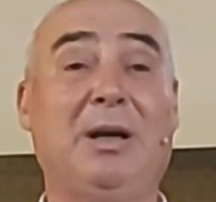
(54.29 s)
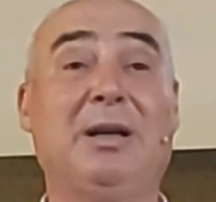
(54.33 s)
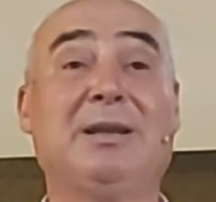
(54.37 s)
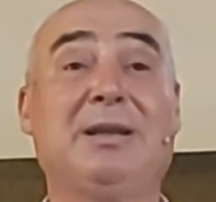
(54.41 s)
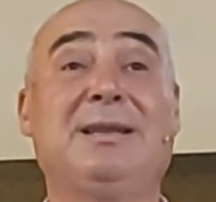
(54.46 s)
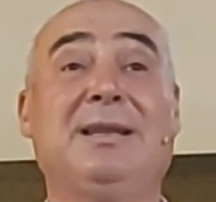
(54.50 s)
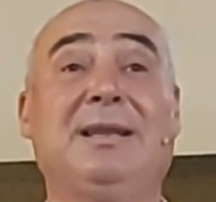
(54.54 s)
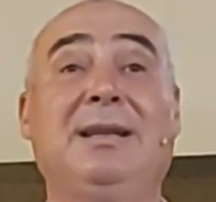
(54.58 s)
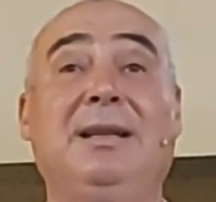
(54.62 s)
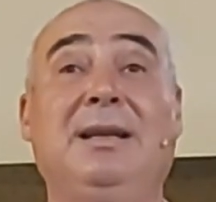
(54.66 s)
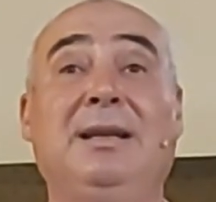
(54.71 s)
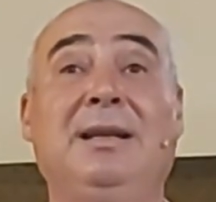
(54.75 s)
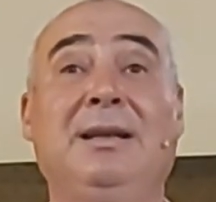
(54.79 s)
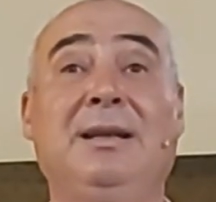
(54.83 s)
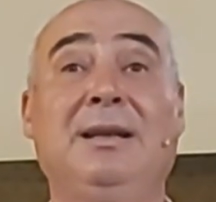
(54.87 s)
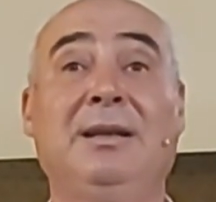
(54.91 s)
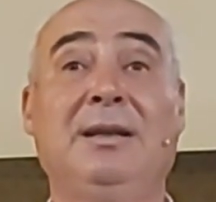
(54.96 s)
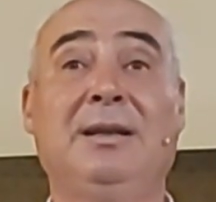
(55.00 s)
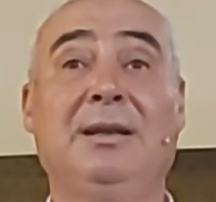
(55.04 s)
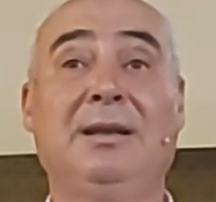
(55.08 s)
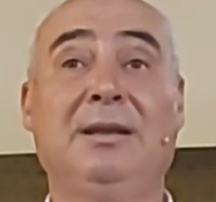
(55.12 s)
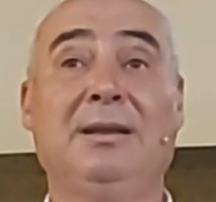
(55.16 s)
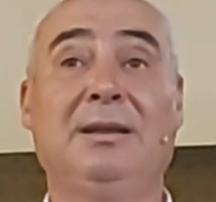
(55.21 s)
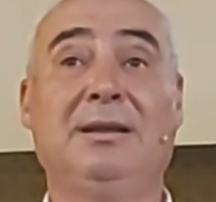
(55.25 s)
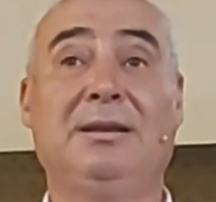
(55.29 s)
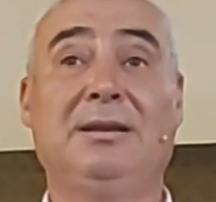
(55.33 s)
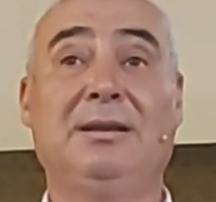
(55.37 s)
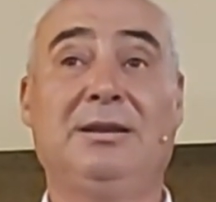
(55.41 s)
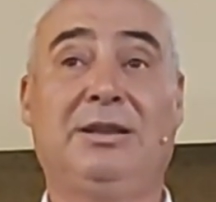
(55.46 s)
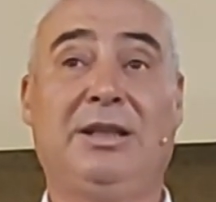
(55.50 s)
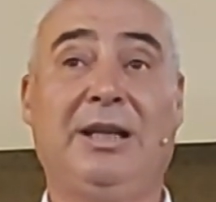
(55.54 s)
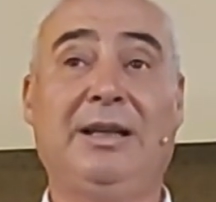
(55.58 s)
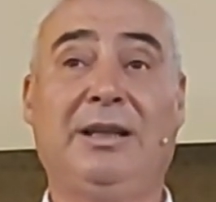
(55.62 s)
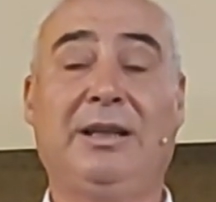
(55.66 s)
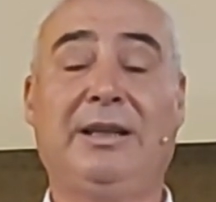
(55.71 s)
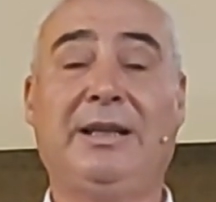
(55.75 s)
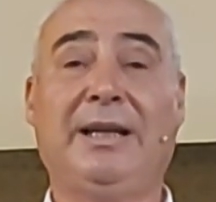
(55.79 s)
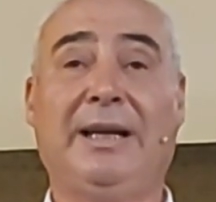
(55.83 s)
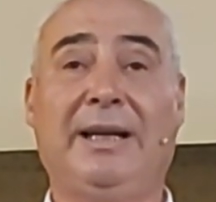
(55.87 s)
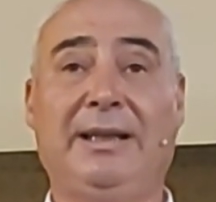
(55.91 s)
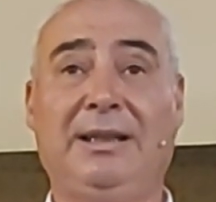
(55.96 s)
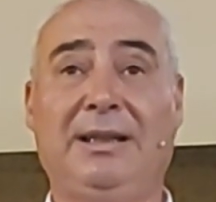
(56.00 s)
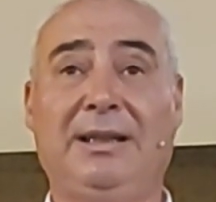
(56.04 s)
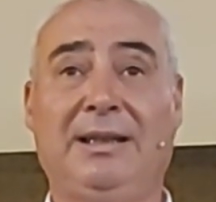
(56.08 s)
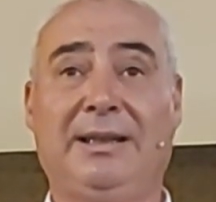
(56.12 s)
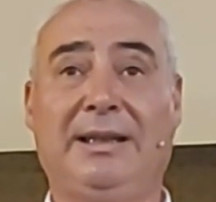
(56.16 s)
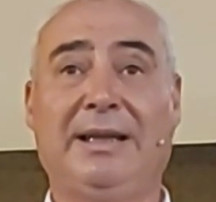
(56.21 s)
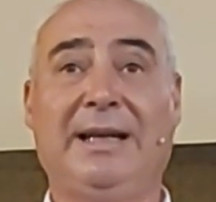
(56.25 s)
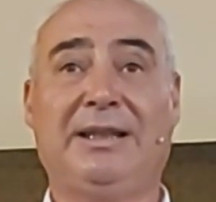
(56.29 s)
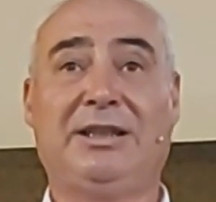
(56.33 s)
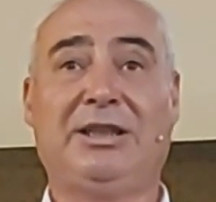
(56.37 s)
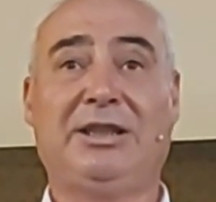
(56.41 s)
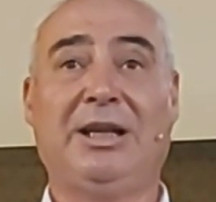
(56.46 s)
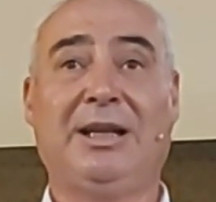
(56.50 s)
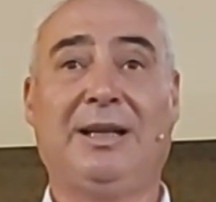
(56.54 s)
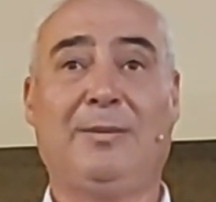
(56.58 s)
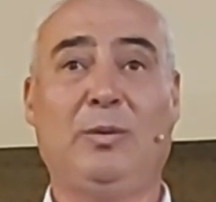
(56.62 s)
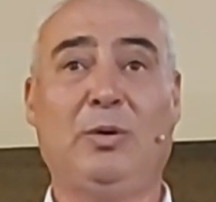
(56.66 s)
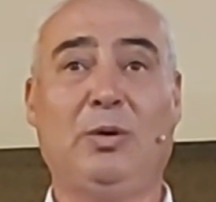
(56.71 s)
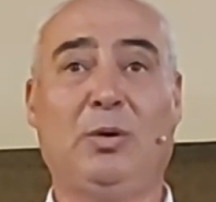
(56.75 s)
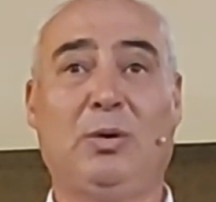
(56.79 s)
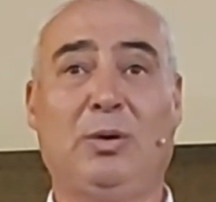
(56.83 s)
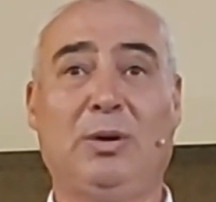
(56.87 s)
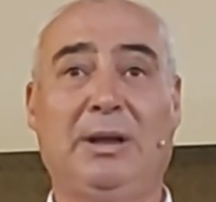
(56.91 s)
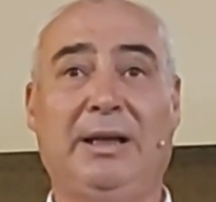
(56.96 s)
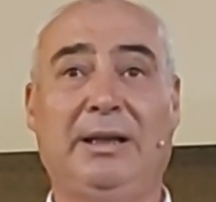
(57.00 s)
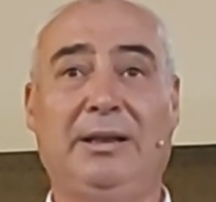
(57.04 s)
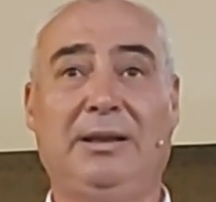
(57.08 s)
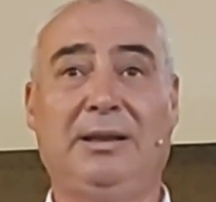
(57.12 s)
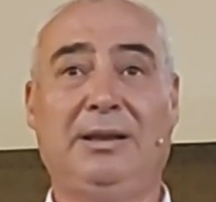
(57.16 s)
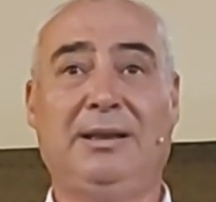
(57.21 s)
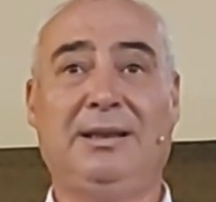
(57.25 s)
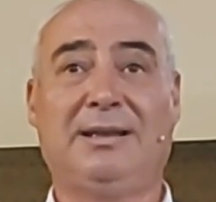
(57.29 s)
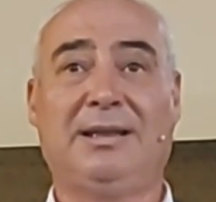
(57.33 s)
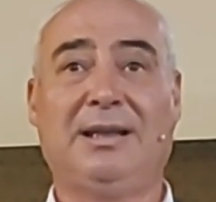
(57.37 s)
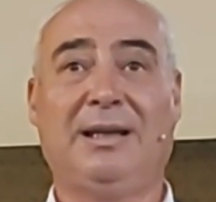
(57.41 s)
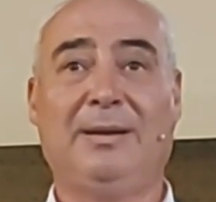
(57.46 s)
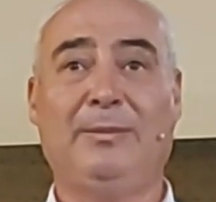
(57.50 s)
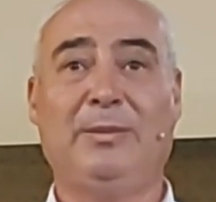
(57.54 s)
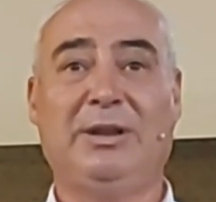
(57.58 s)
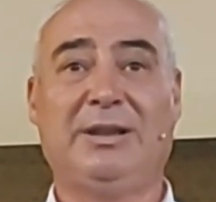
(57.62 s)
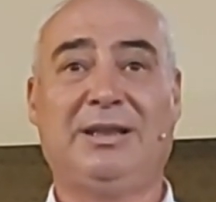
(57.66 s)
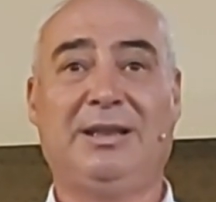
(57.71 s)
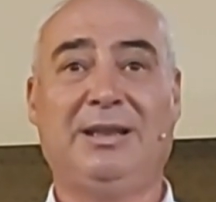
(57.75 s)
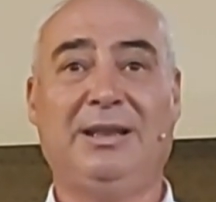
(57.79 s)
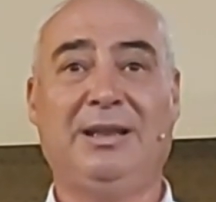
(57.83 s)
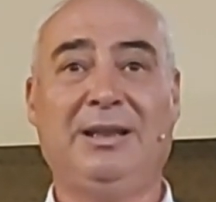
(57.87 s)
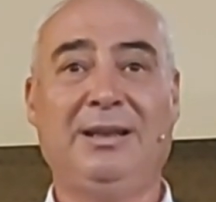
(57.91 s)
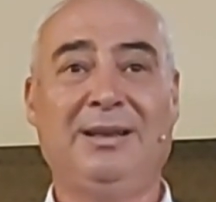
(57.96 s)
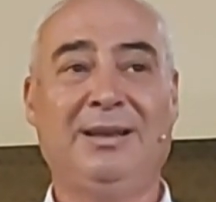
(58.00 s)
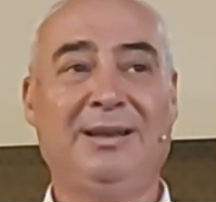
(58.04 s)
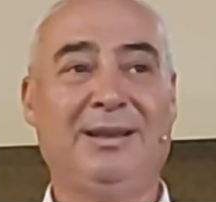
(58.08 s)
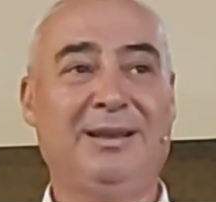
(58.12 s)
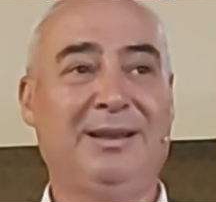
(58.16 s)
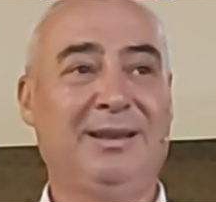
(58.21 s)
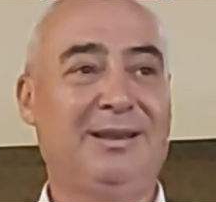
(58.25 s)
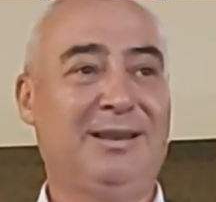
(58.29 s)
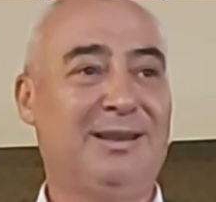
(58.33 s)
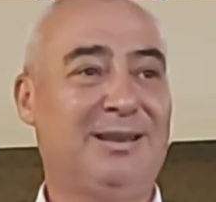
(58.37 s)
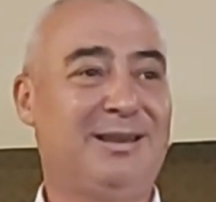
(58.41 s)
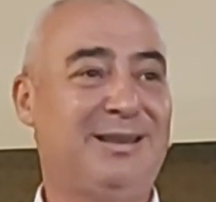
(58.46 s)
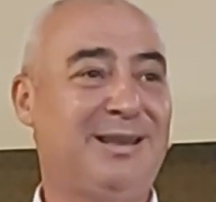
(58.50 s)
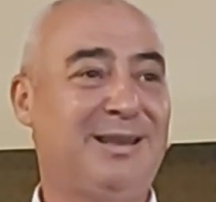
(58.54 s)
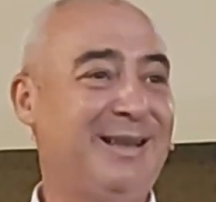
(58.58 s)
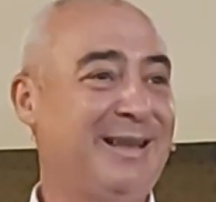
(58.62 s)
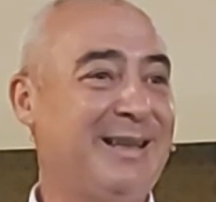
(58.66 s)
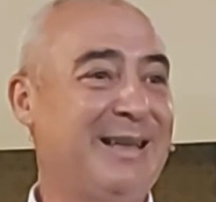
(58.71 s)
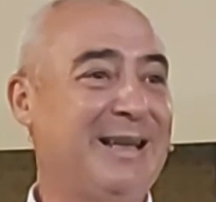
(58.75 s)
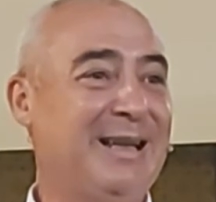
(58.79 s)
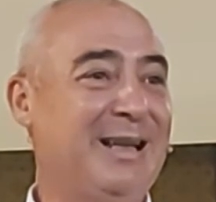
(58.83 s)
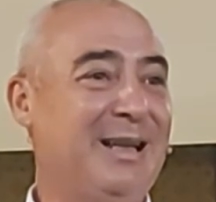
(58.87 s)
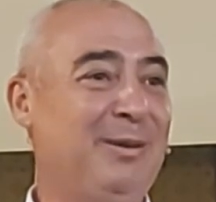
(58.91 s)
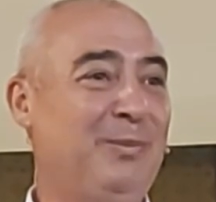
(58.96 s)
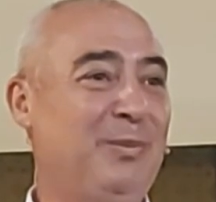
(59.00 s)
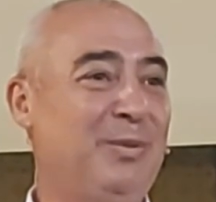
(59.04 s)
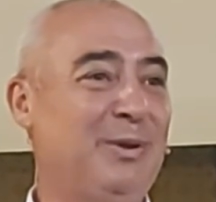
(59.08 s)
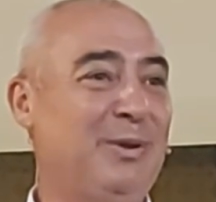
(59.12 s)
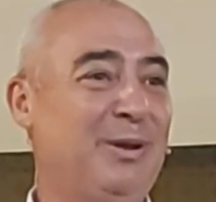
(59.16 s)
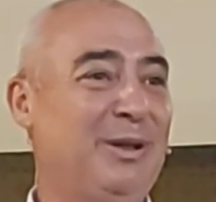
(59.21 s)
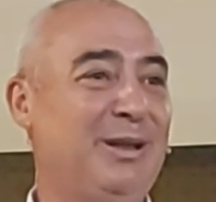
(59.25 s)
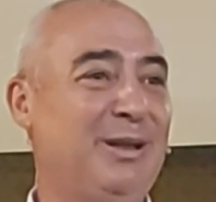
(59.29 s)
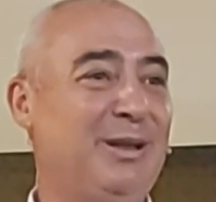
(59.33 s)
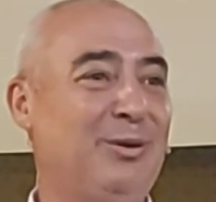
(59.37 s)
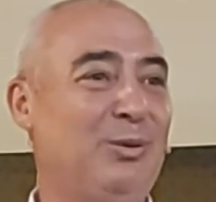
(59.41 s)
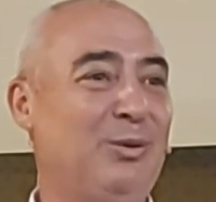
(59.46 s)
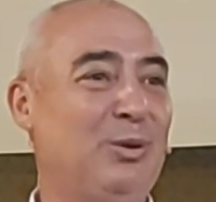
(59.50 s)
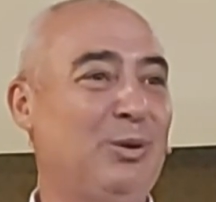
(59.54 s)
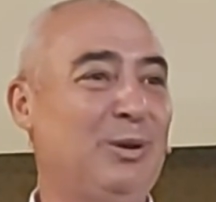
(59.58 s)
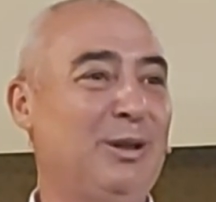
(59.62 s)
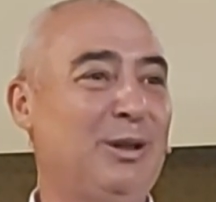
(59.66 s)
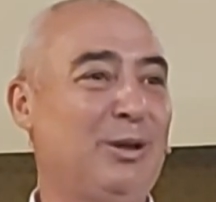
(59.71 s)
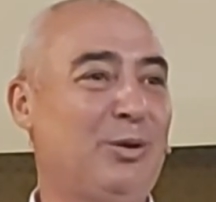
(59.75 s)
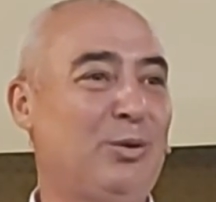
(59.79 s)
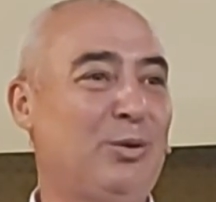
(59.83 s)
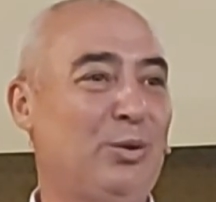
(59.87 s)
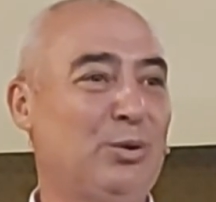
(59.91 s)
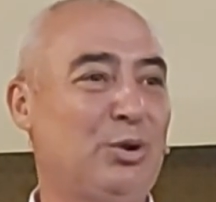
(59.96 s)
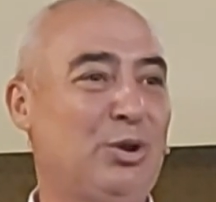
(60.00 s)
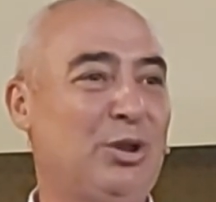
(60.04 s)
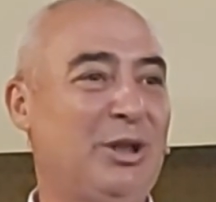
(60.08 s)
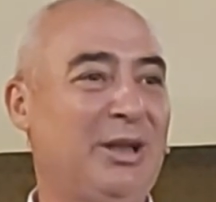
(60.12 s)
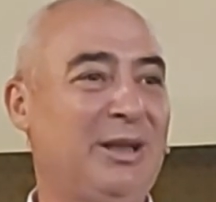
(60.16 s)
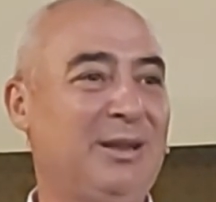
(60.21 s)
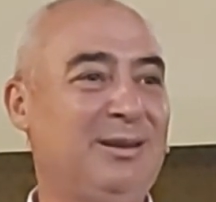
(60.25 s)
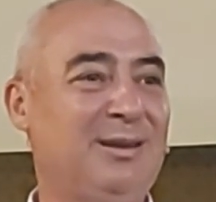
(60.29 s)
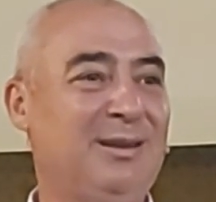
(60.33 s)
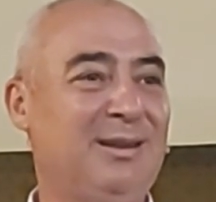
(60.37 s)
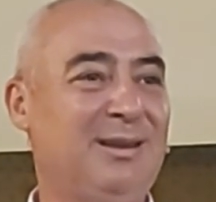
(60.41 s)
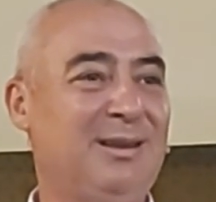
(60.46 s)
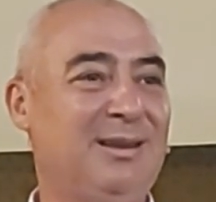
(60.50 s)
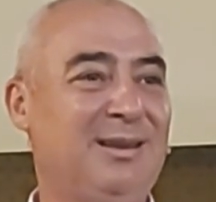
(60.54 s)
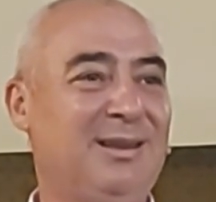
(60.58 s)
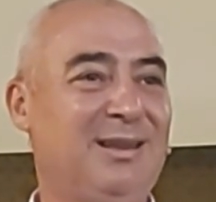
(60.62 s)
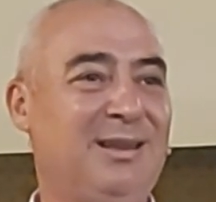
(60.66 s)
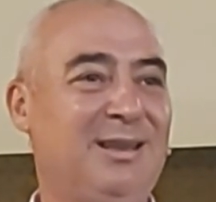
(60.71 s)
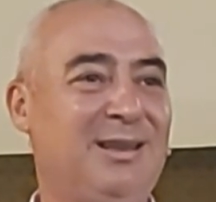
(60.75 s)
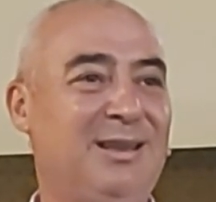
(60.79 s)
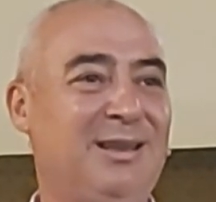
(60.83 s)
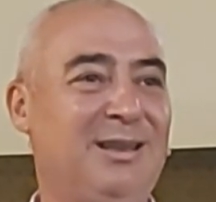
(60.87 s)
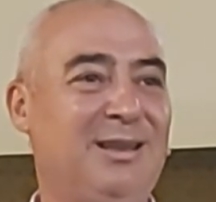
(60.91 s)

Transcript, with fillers: Aslında şey hikaye değil gerçek bir olay İsa Mesih ise gelip e, onunla konuşan e,